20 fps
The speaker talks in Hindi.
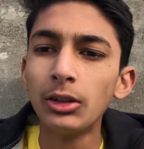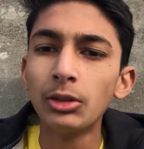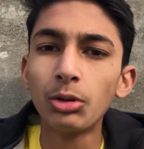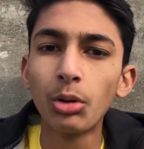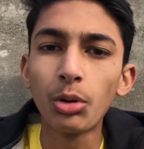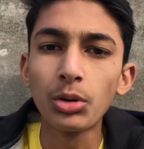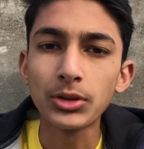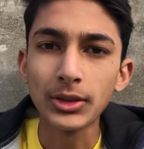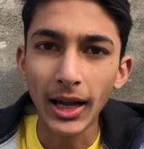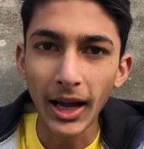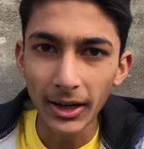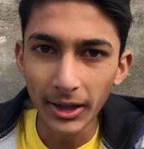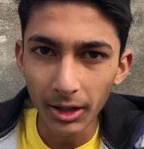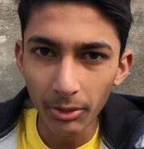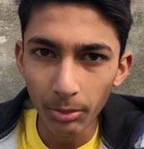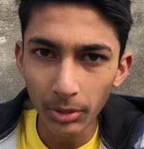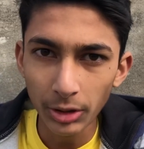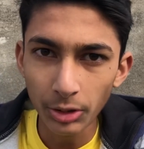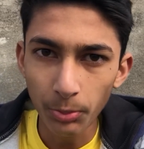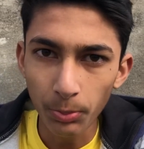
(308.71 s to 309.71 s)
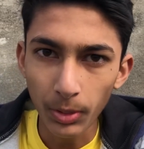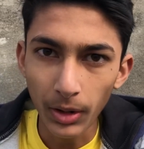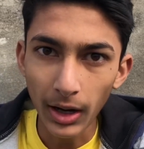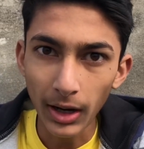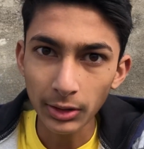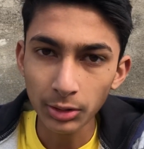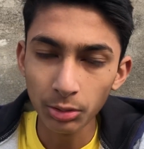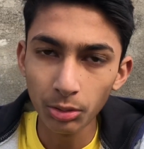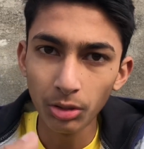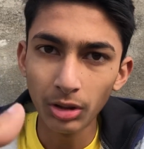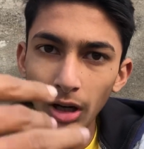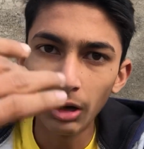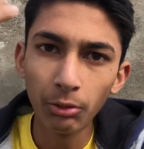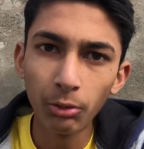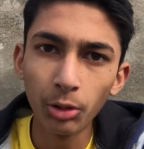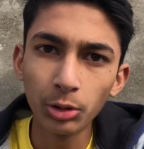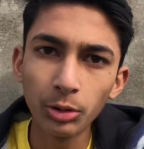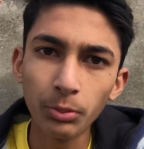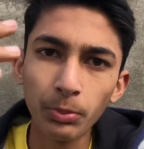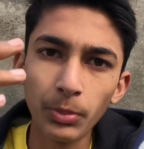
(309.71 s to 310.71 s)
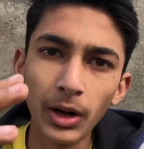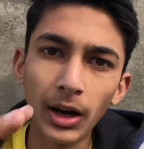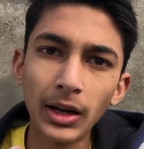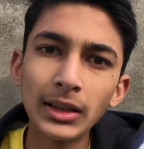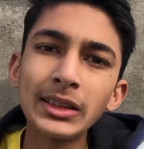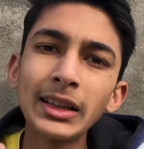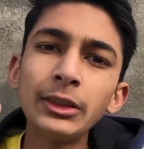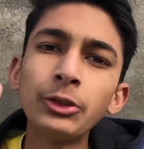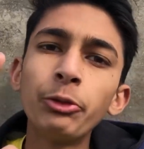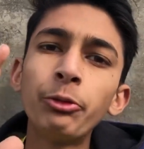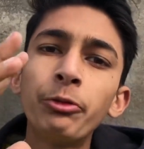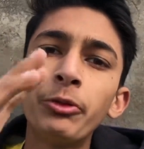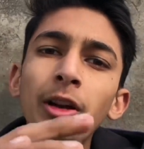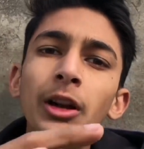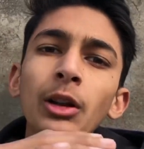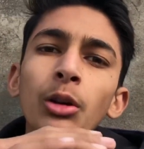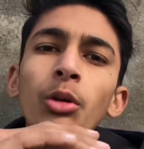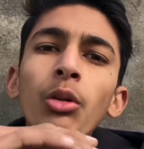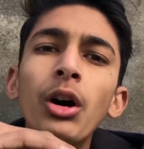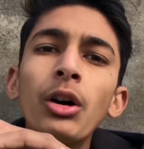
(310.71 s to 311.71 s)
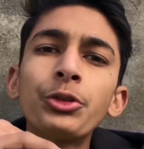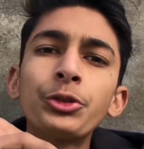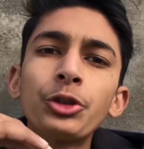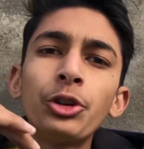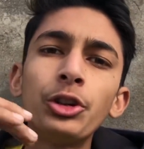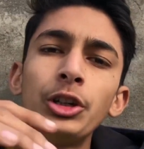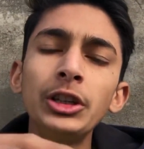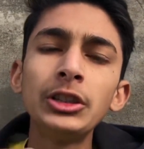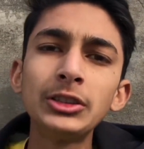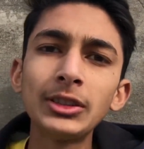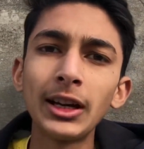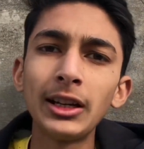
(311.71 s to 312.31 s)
तो सेंडअप में जो पास होगा वो तो पास है जो फेल होगा उसको री